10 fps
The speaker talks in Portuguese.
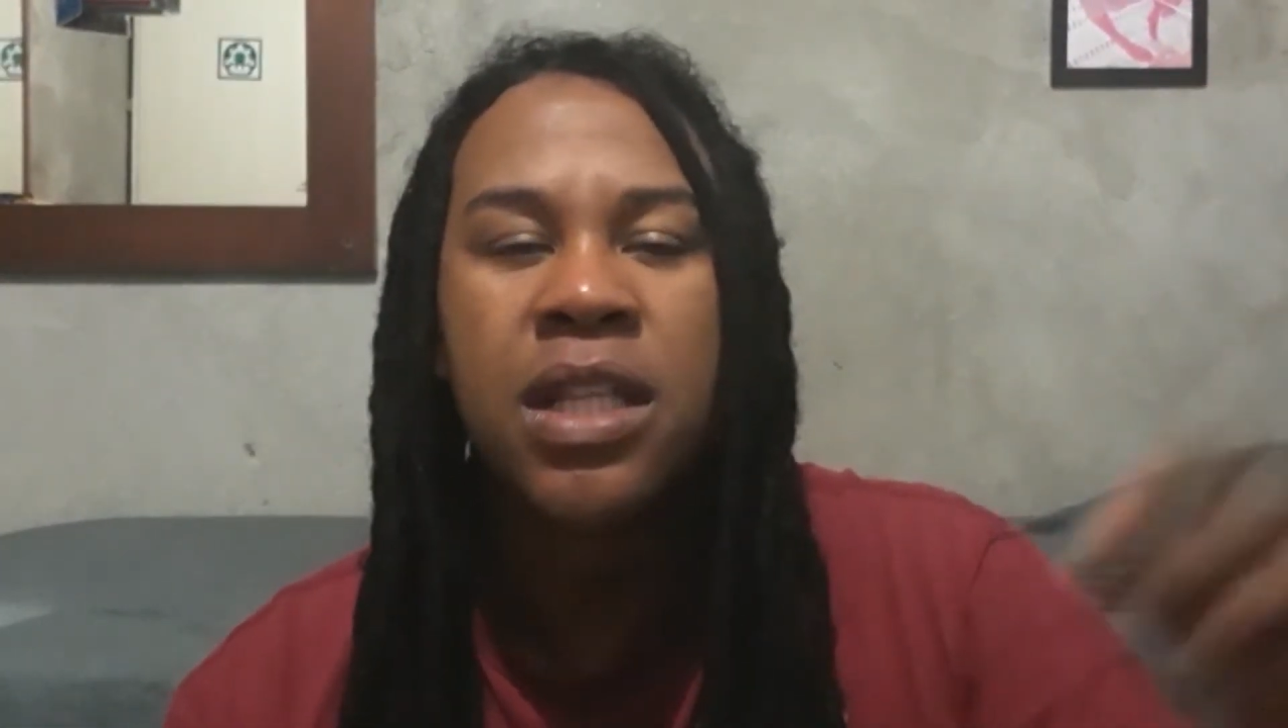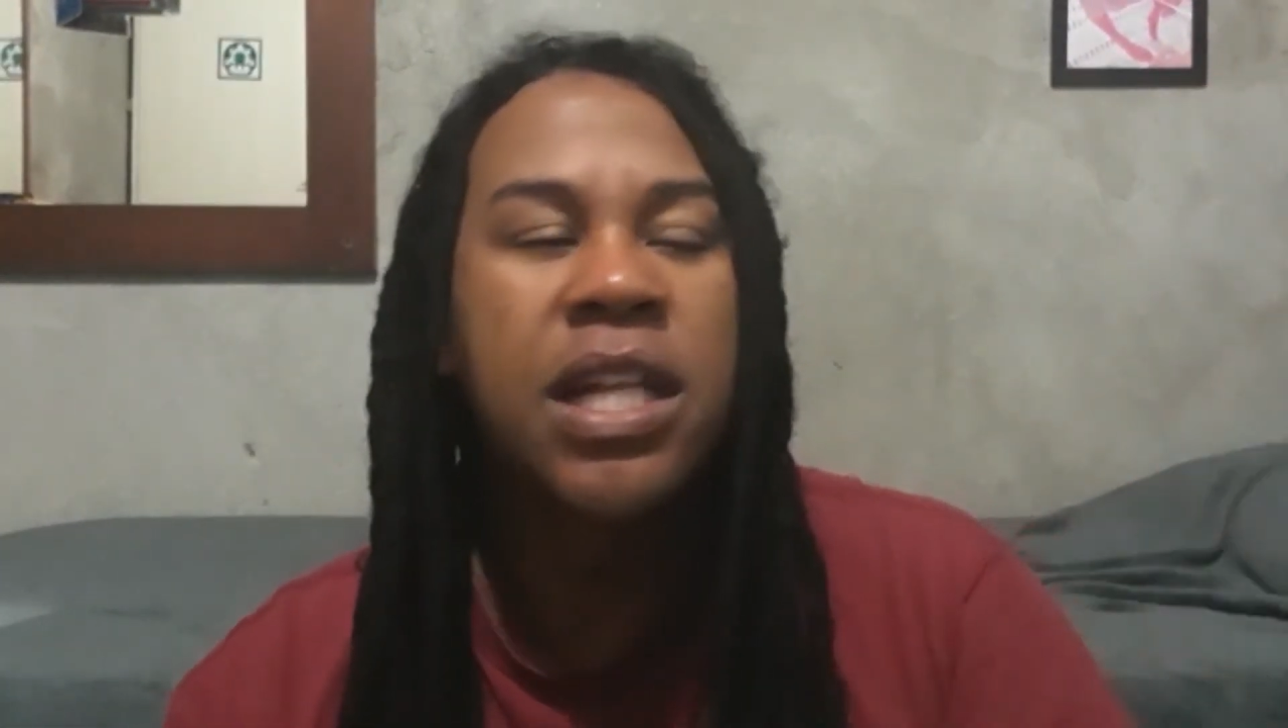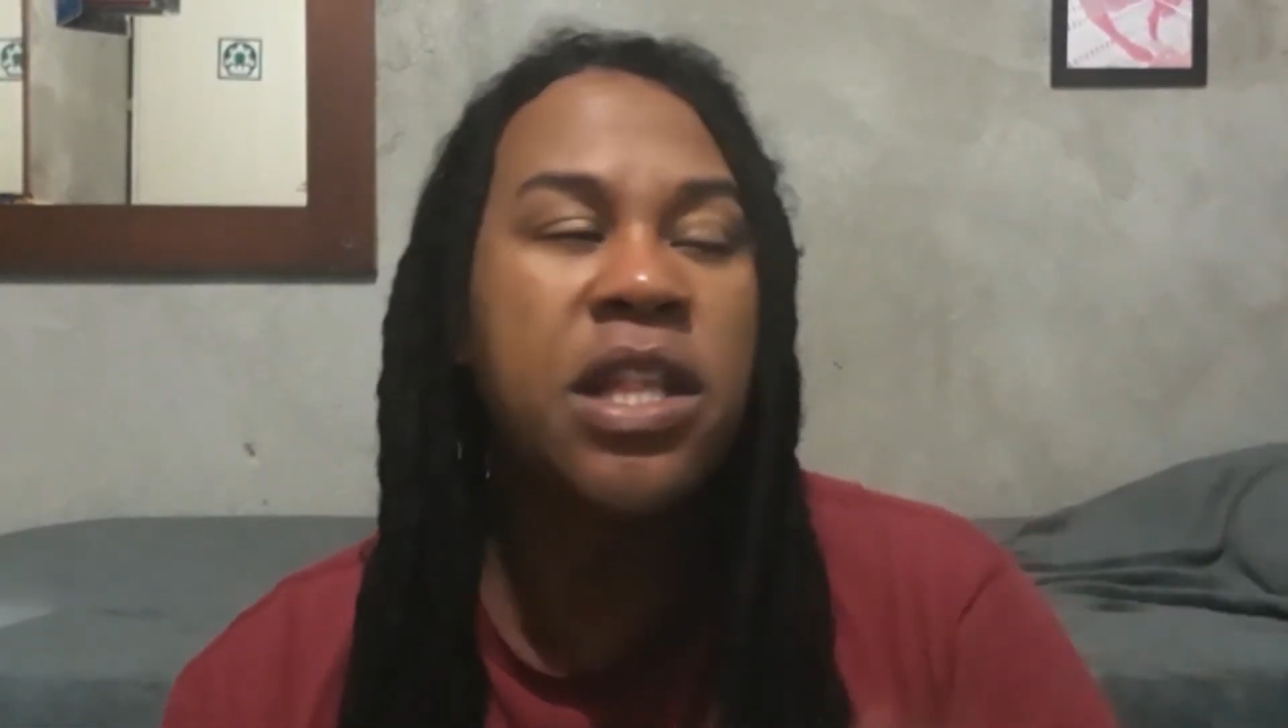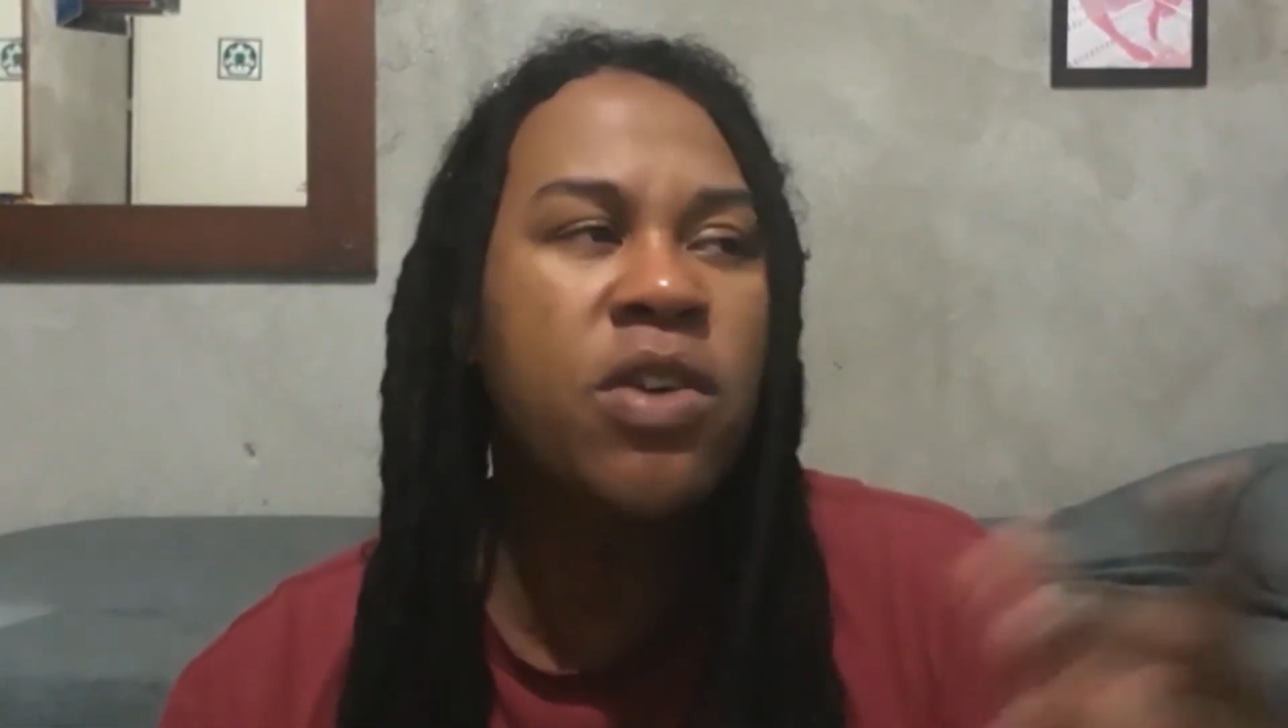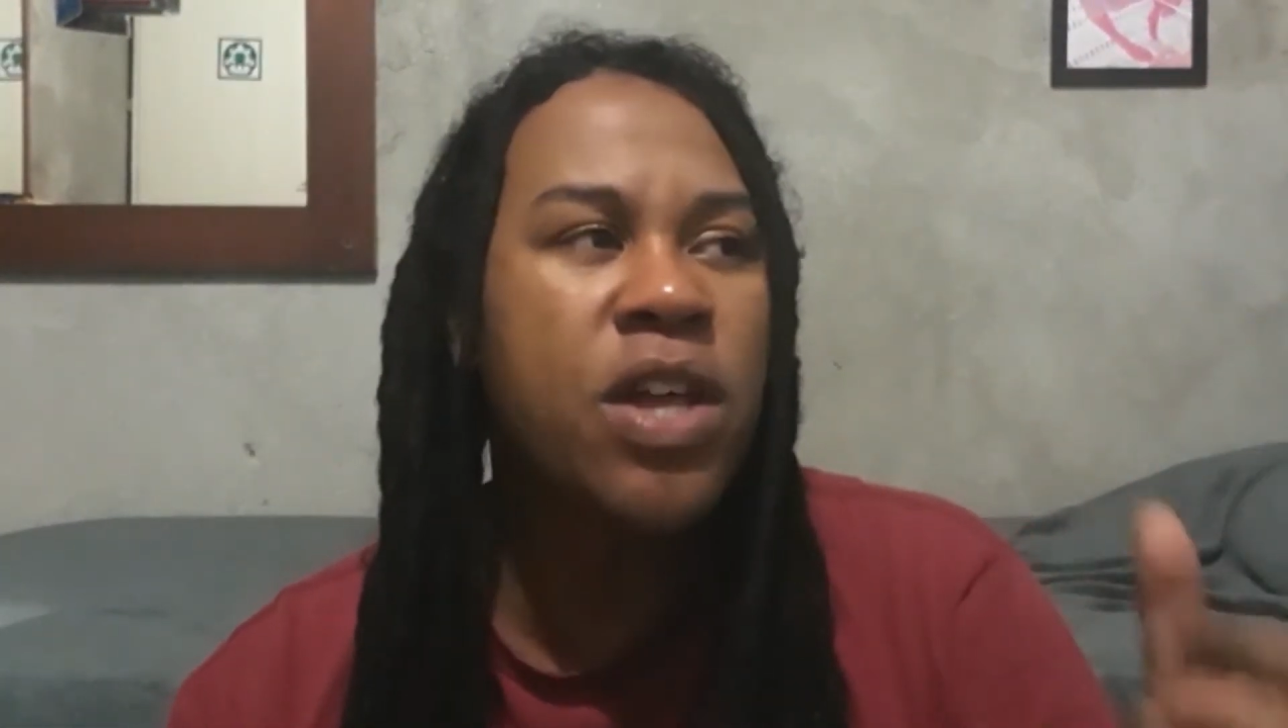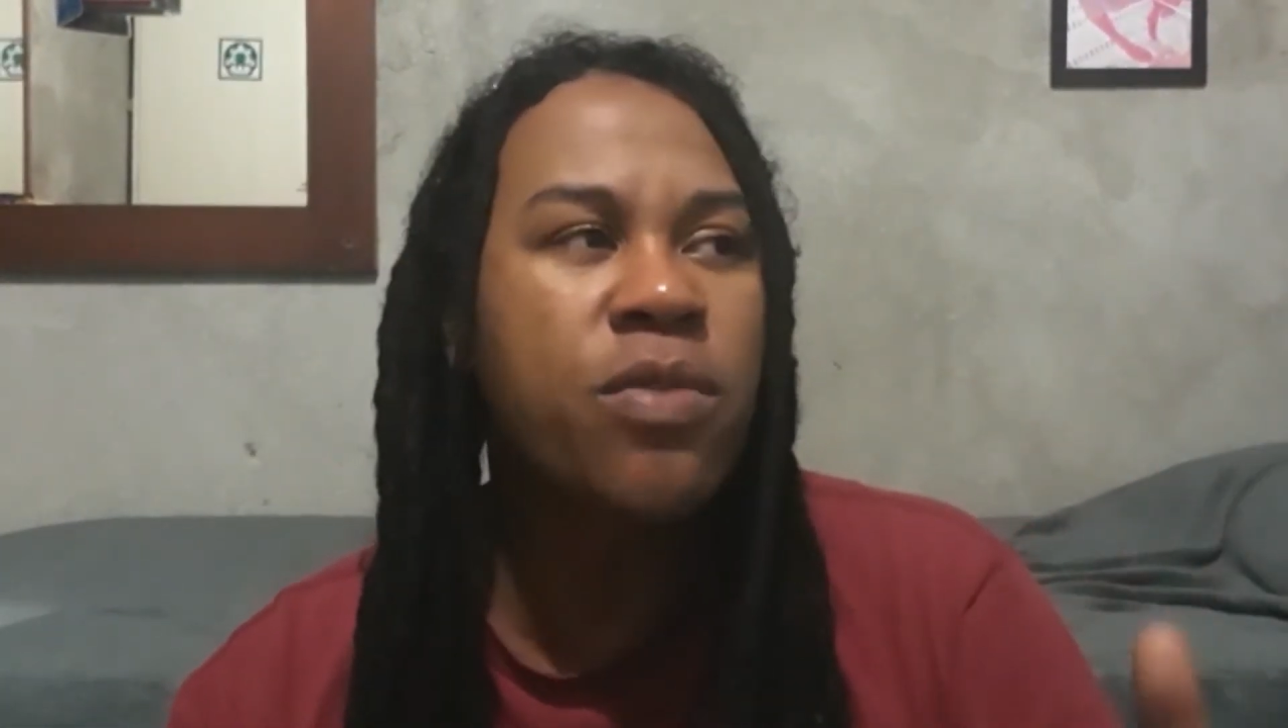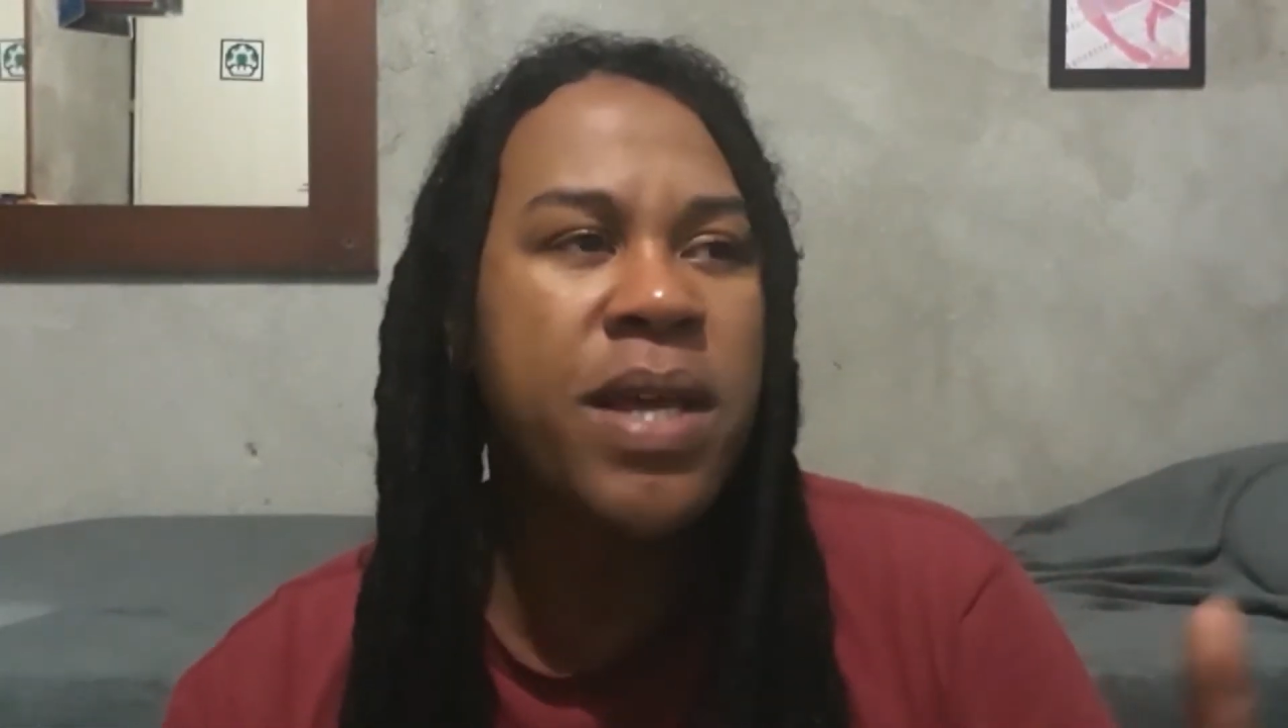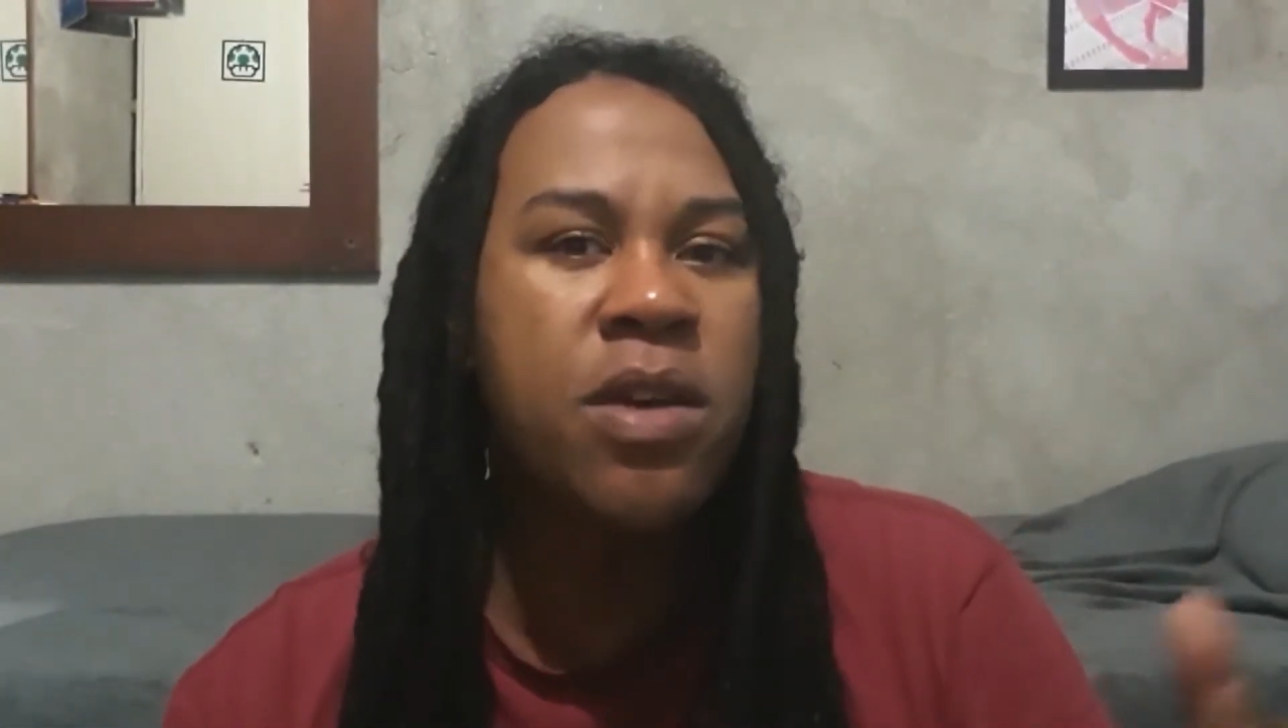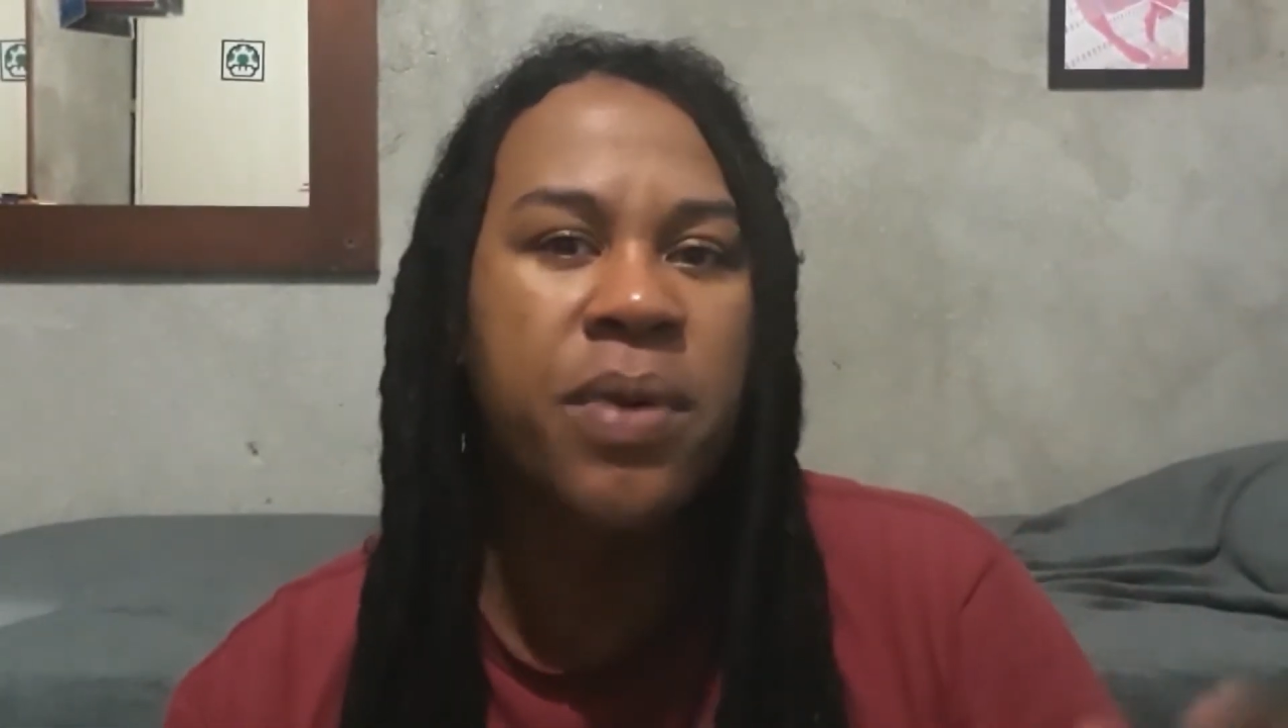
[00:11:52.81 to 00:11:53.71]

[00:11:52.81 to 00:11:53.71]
35 reais no mês não,